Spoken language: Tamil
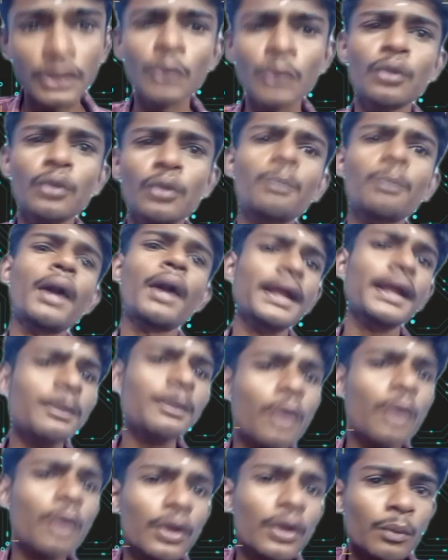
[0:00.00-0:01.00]
ஒரு பழைய
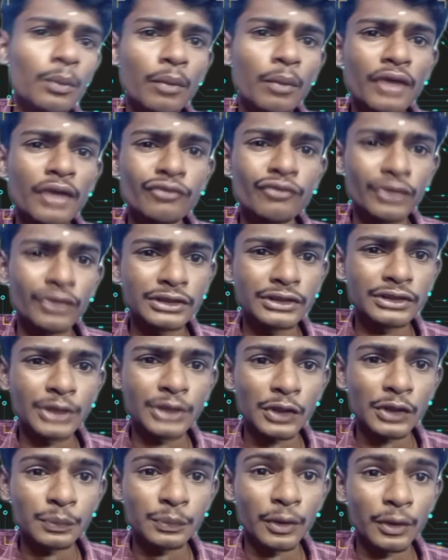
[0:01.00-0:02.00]
மாடல் மொபைல் ஃபோனுக்கு
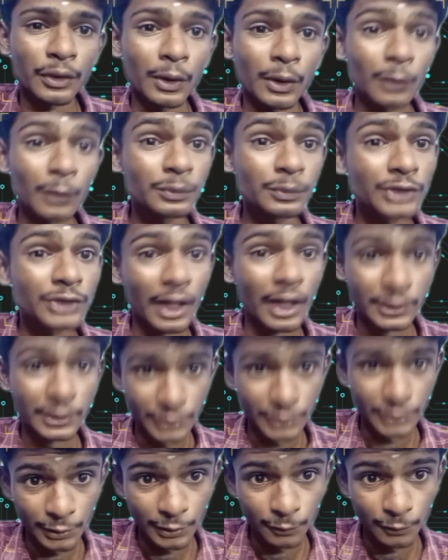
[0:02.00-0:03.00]
சார்ஜ் பண்ணாலும் சார்ஜ்
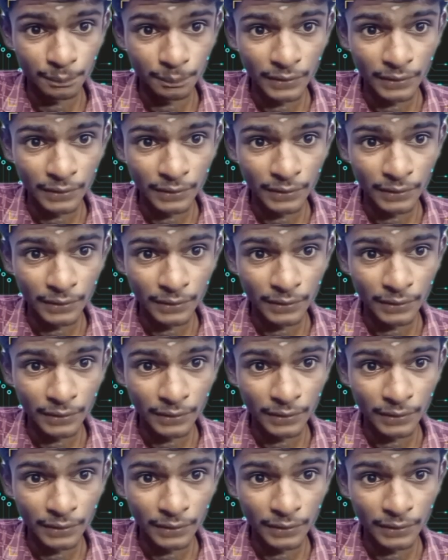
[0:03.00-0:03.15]
ஏறும்